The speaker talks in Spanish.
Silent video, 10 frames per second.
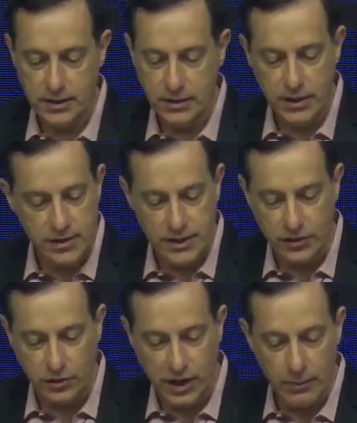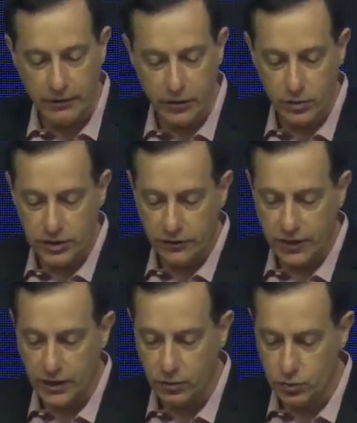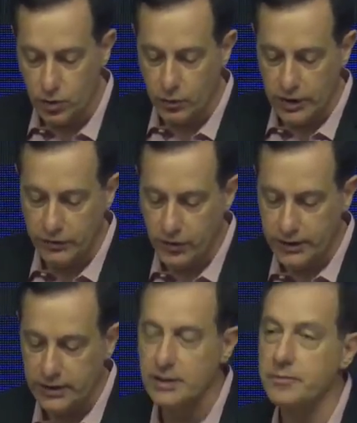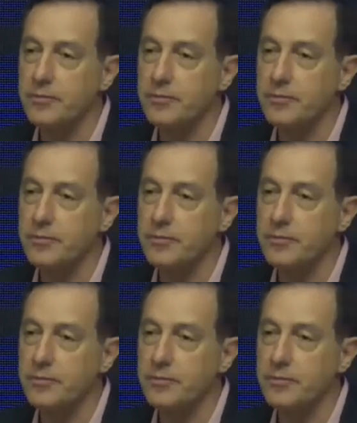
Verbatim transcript: insisto, rama fructífera junto a una fuente.